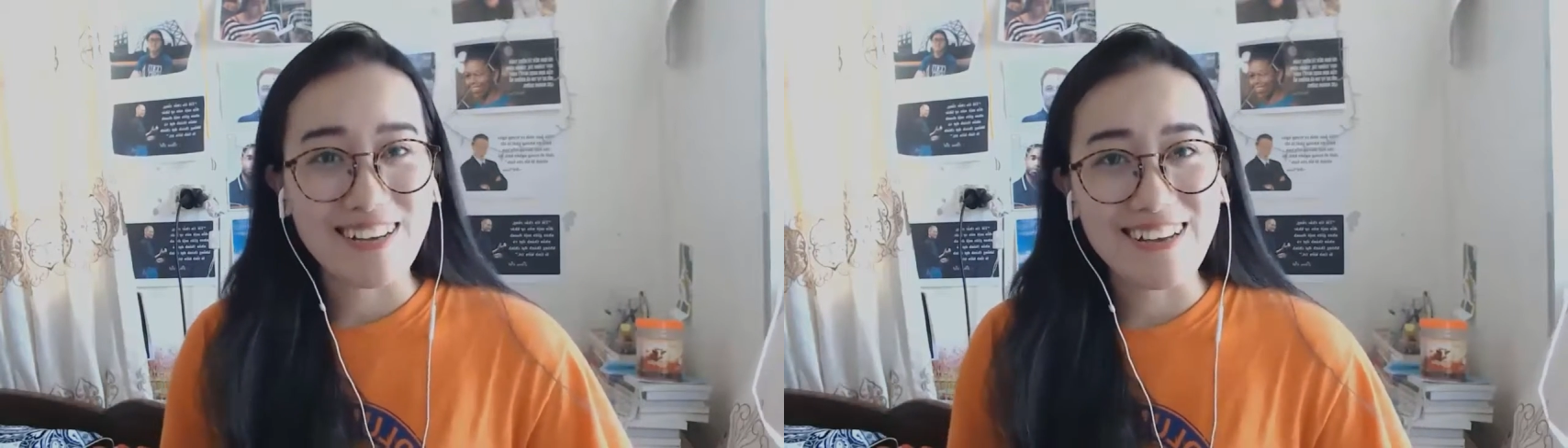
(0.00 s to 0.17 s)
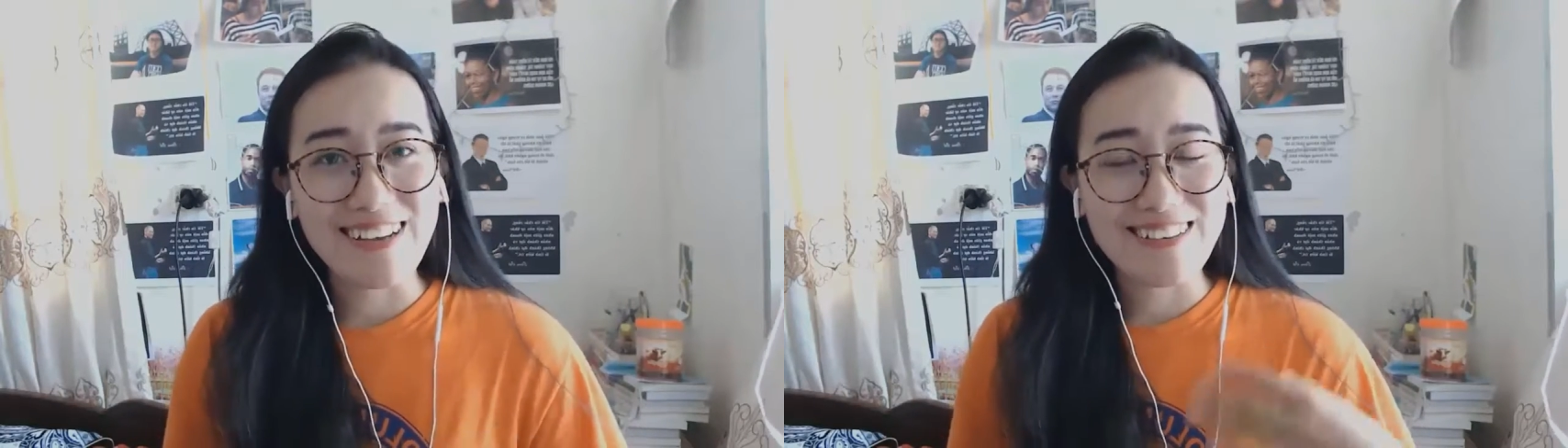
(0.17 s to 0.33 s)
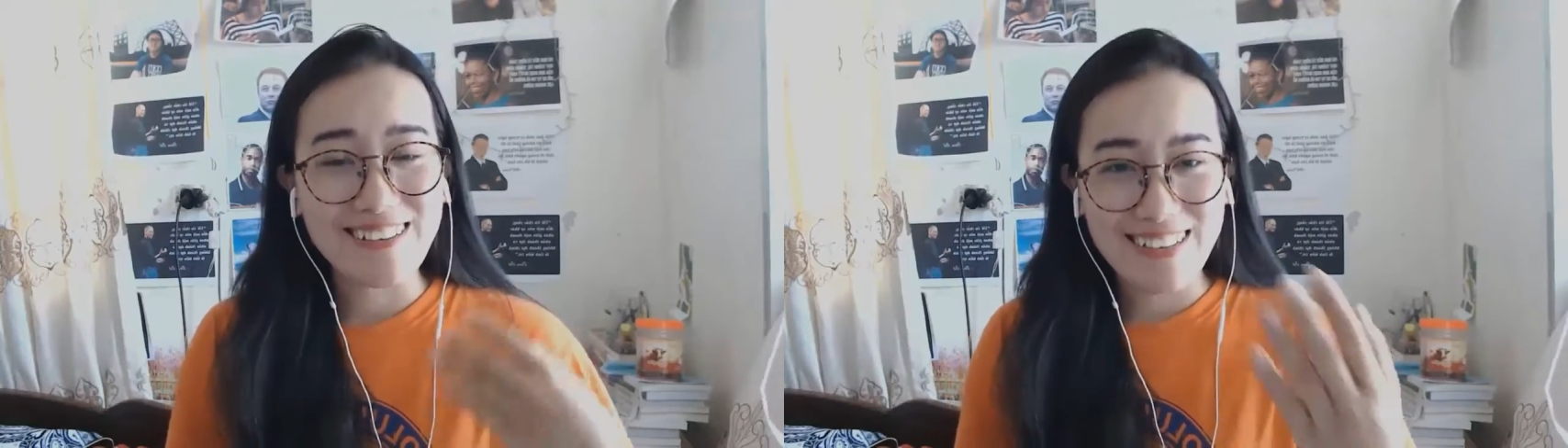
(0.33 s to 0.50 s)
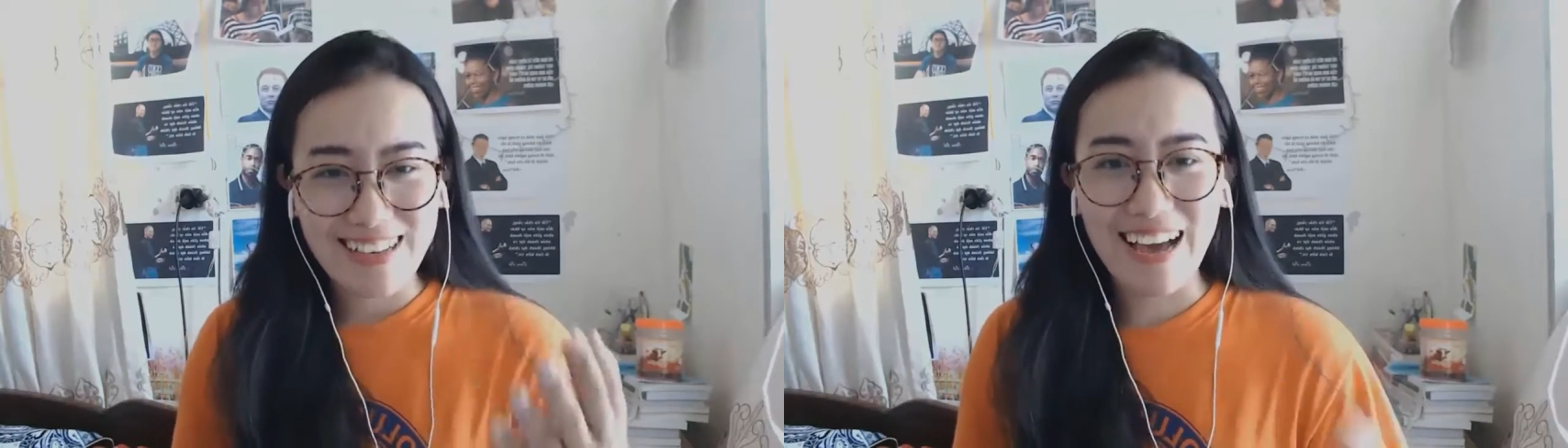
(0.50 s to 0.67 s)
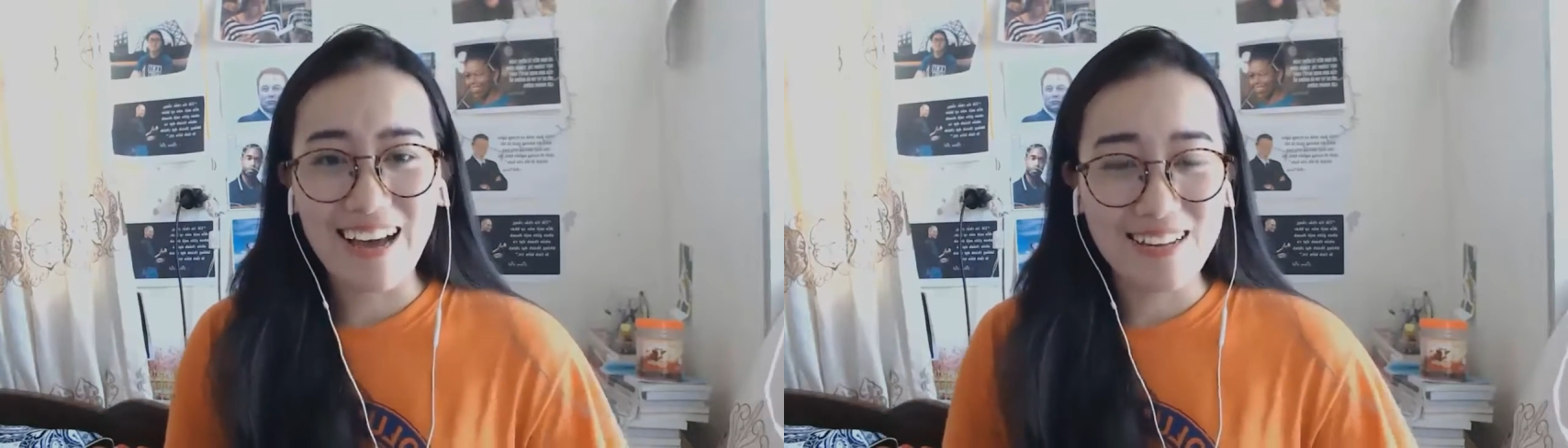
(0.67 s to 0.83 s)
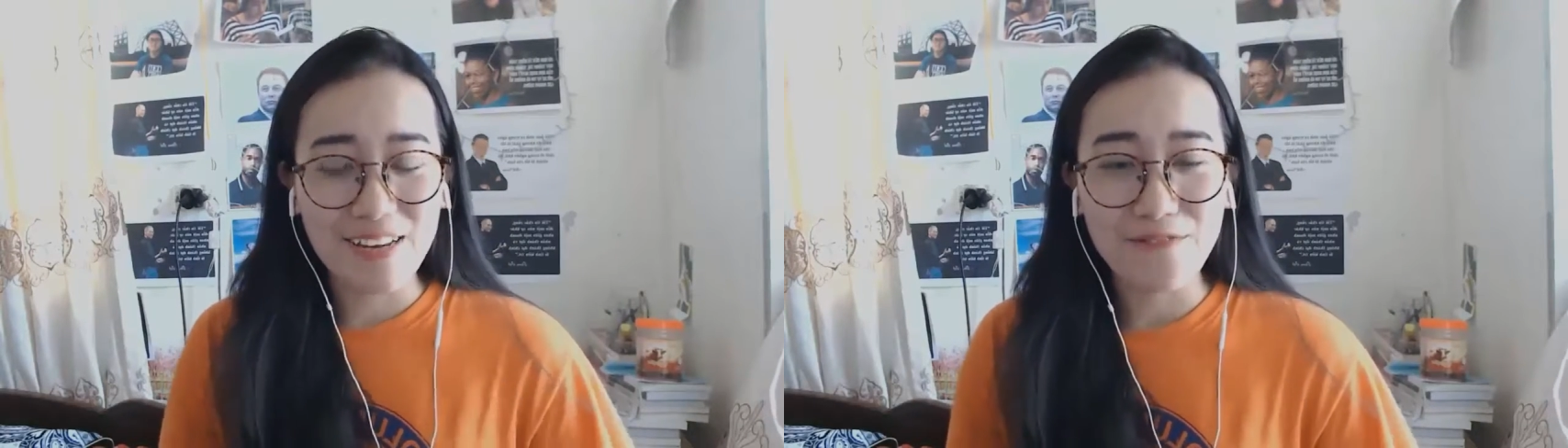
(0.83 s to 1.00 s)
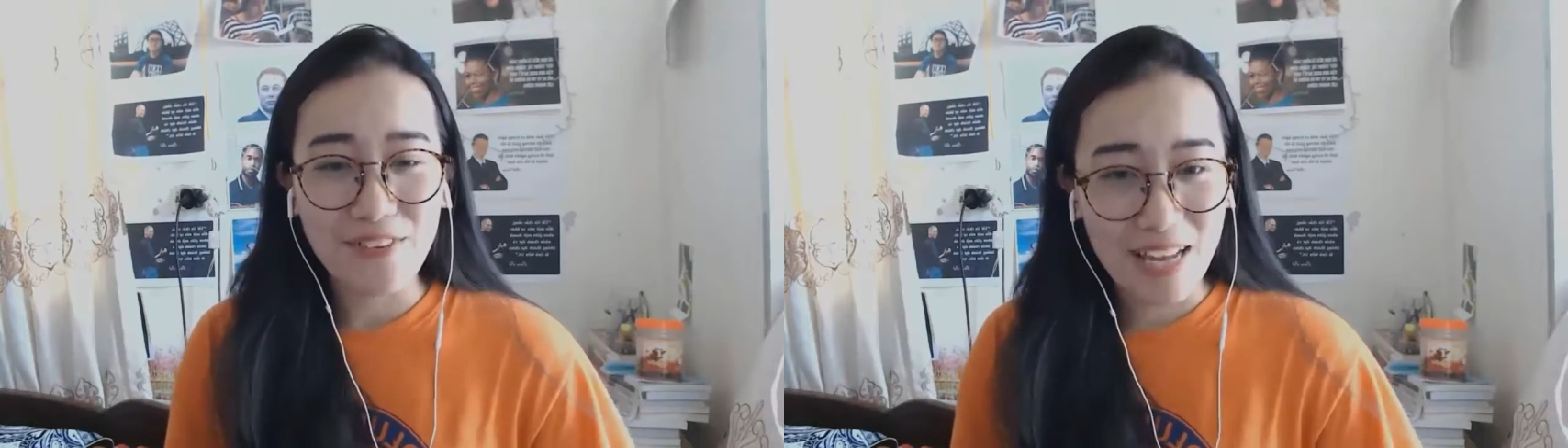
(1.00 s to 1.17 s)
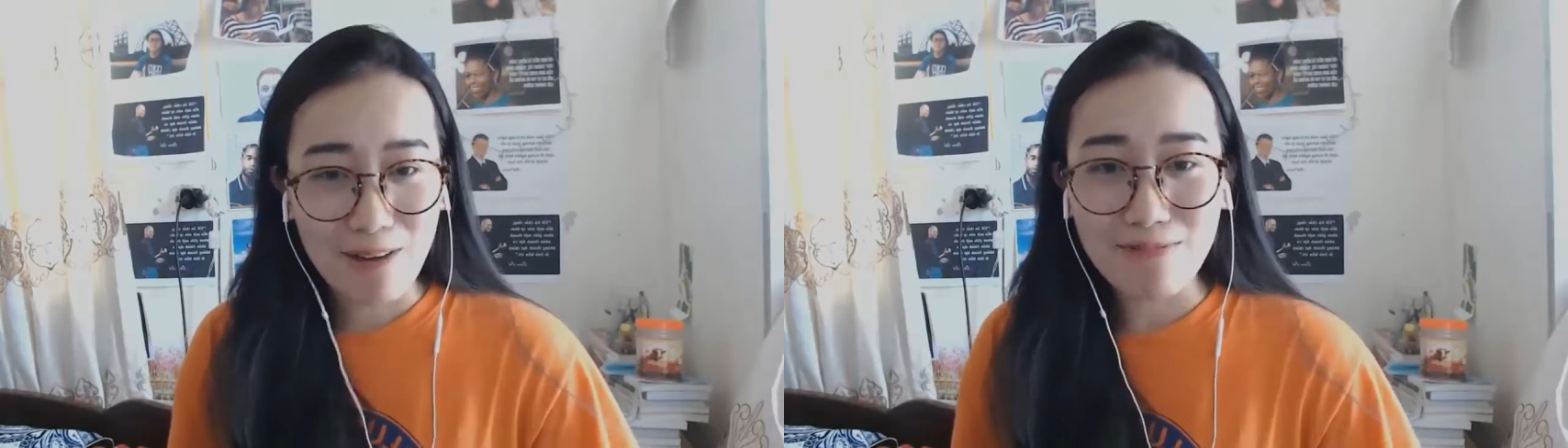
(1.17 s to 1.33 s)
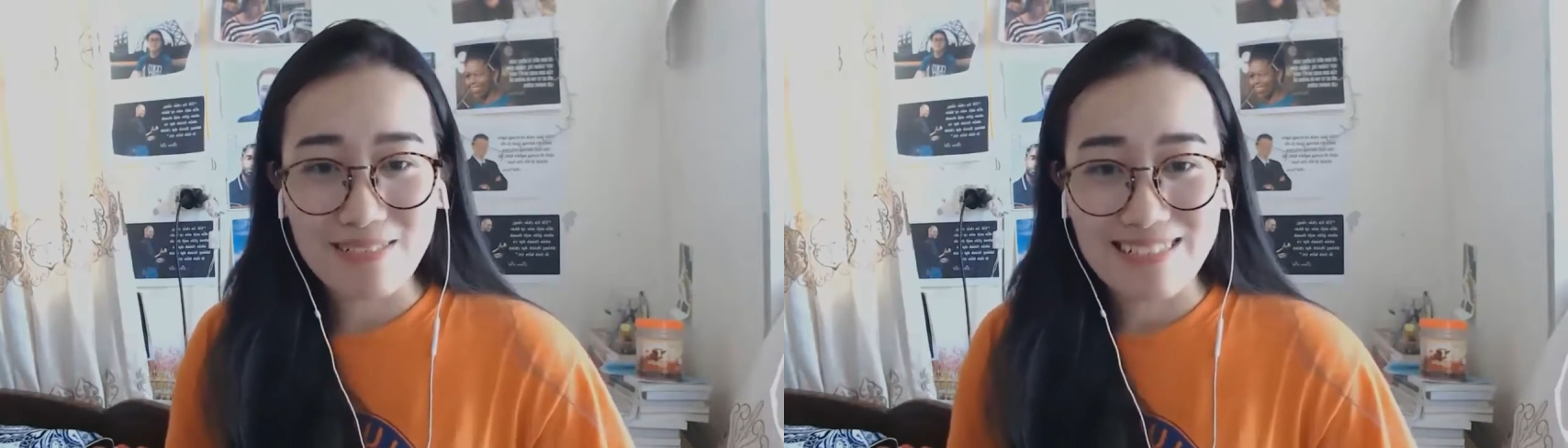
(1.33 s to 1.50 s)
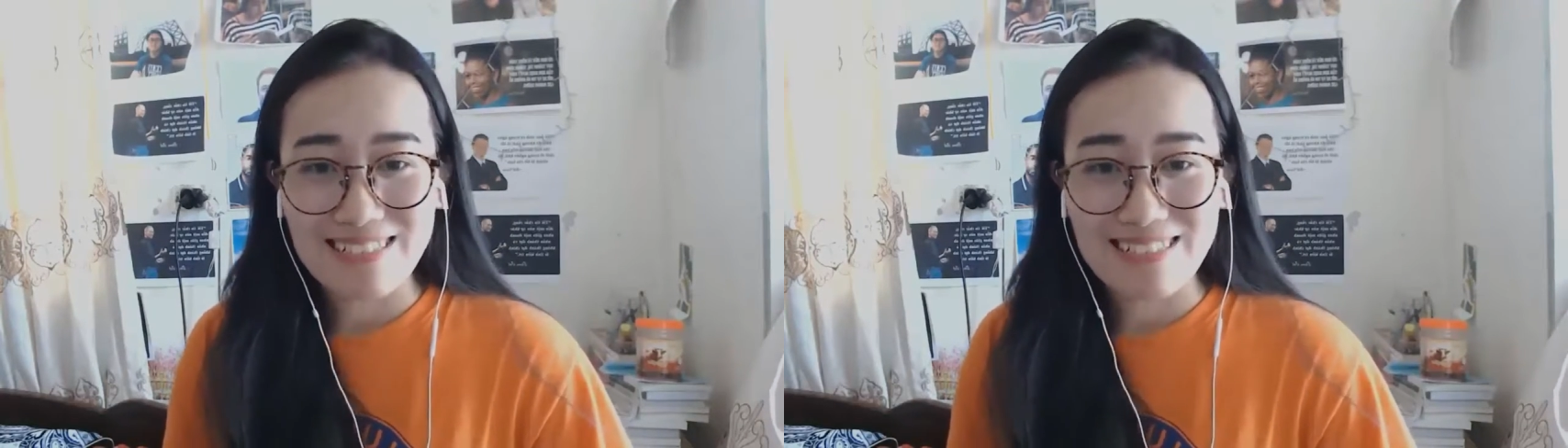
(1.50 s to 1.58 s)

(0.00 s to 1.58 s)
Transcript: cái kênh i lờ Vlog